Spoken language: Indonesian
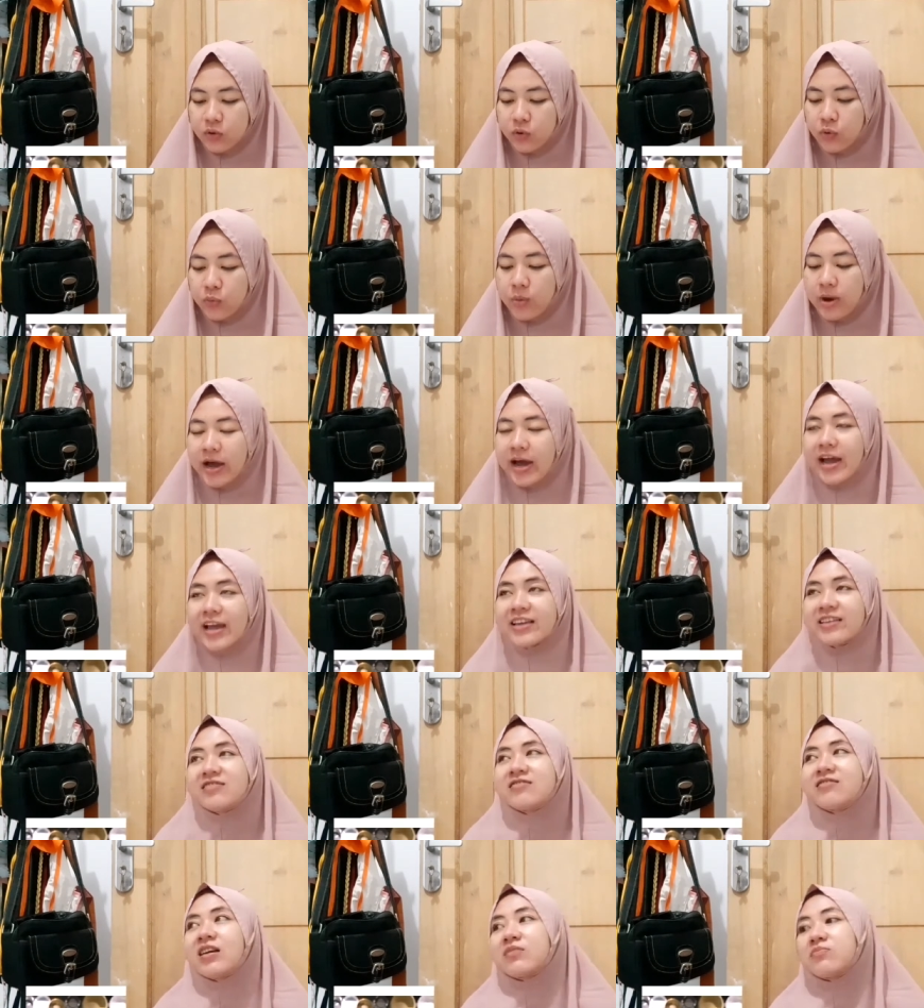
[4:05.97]
oh my
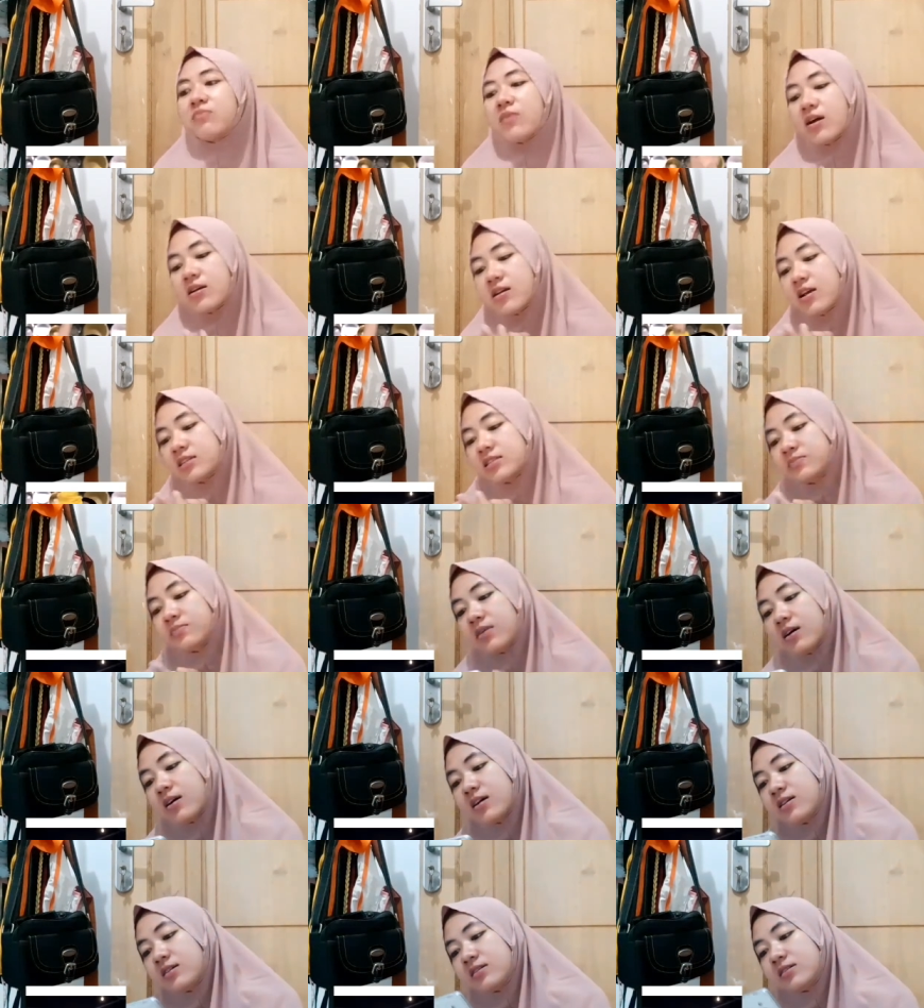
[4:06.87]
god badas
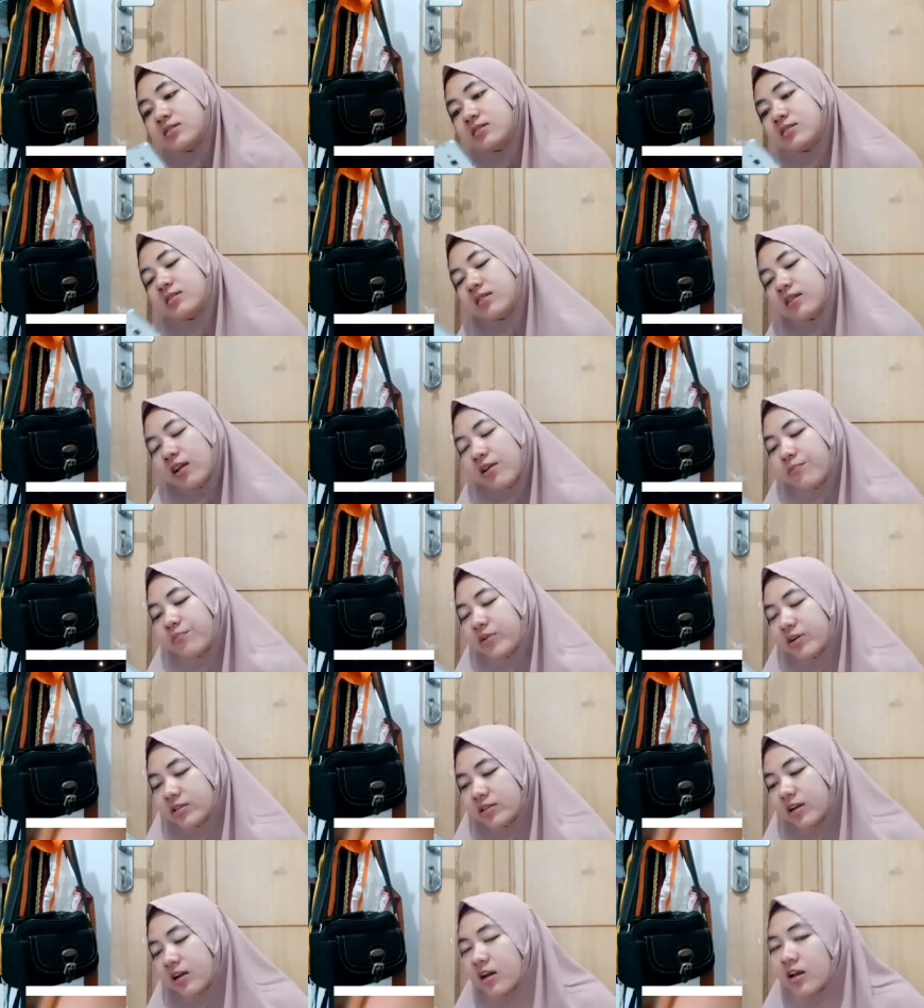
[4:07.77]
banget
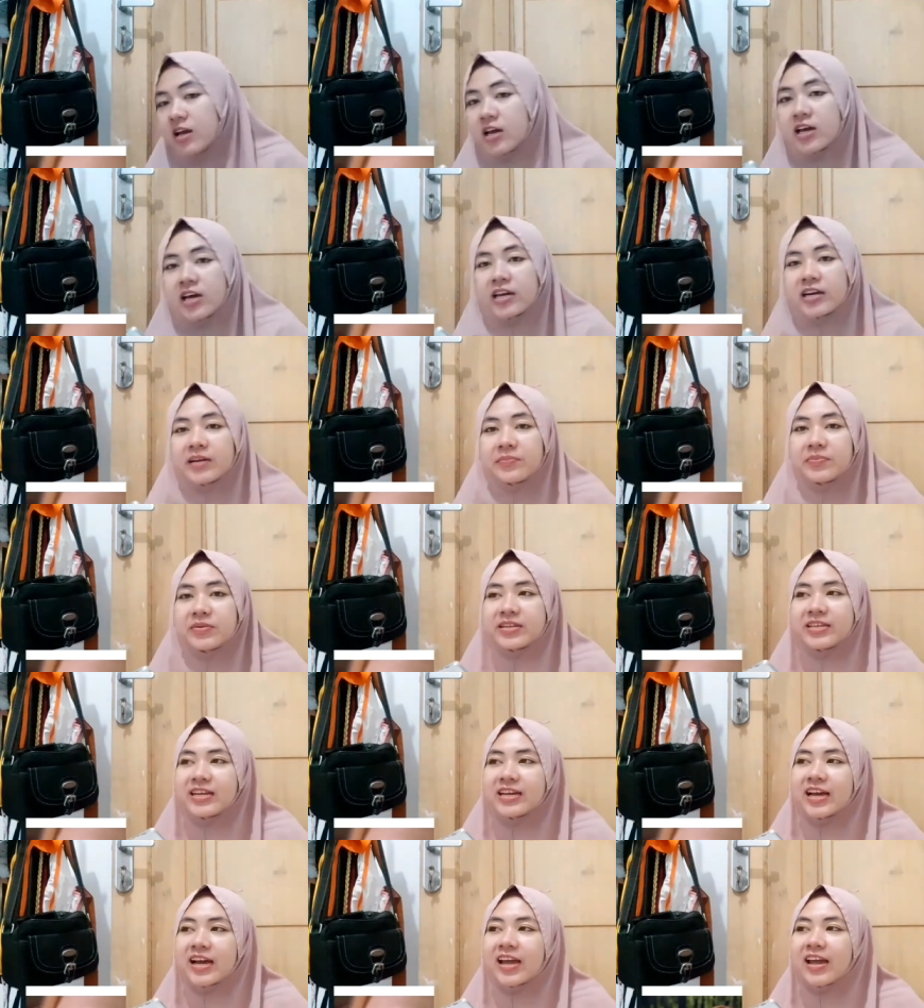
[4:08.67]
rappernya
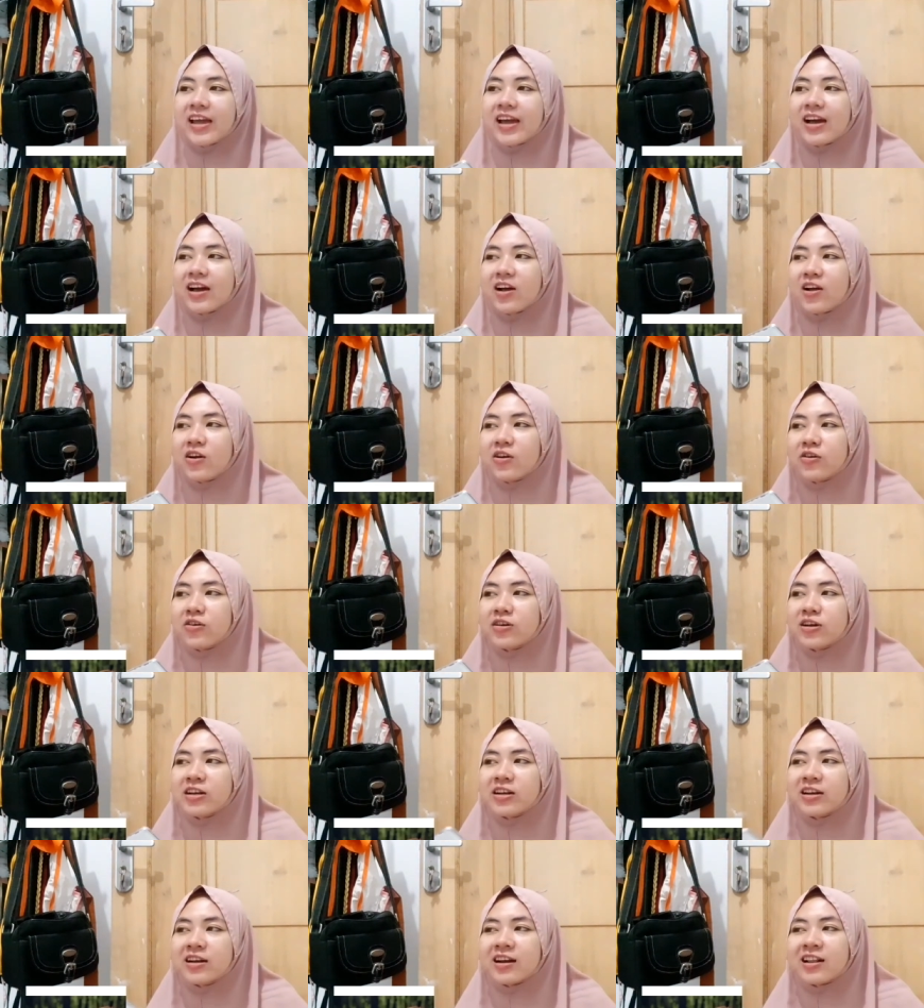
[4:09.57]
rappernya kayak kalau